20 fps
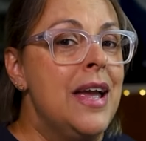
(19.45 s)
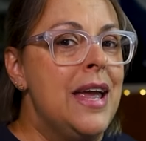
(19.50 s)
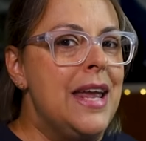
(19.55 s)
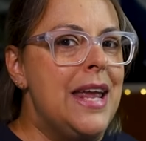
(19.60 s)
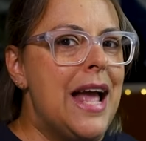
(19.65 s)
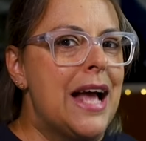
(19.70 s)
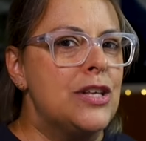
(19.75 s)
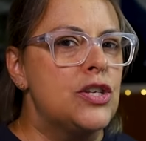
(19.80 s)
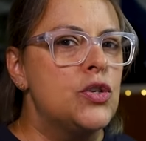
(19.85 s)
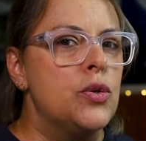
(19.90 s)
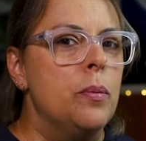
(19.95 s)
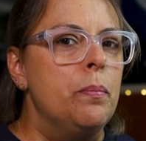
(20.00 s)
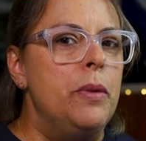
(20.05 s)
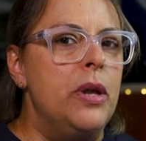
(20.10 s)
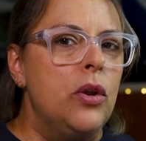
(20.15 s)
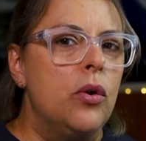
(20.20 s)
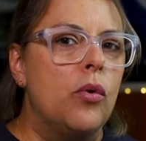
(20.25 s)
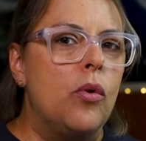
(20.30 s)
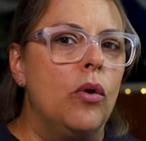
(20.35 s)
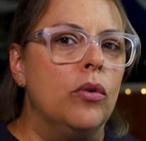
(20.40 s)
e
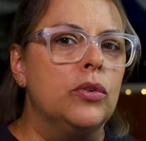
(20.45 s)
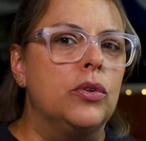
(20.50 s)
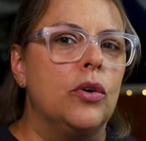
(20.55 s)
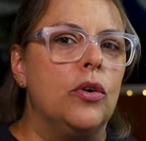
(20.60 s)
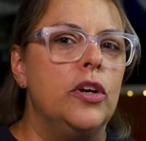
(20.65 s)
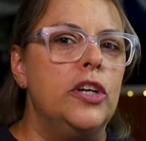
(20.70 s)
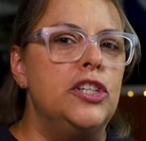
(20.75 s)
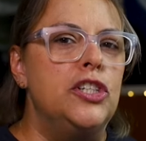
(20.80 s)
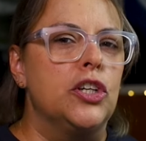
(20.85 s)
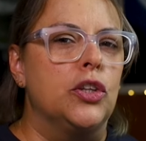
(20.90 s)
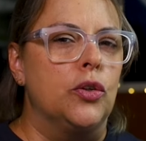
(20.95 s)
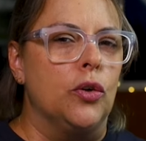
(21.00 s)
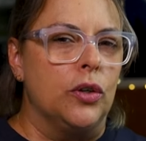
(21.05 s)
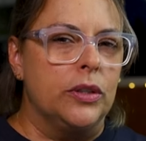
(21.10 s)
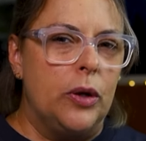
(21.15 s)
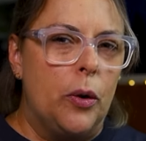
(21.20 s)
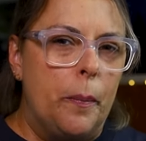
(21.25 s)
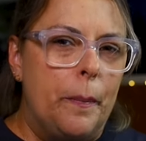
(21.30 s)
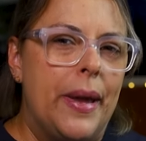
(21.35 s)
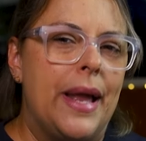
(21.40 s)
assumir o controle de
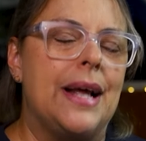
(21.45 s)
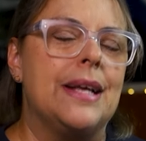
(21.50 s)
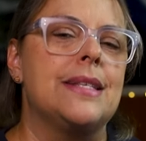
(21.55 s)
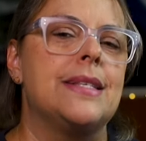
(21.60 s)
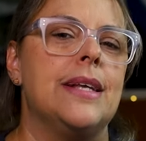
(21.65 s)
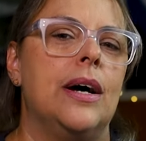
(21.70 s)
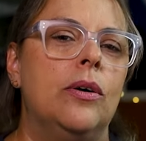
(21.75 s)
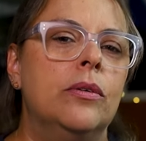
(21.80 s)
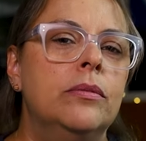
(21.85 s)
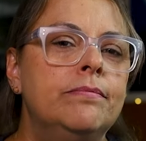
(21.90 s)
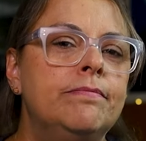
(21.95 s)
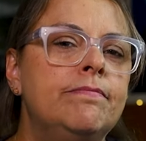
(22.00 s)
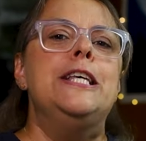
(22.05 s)
toda a operação?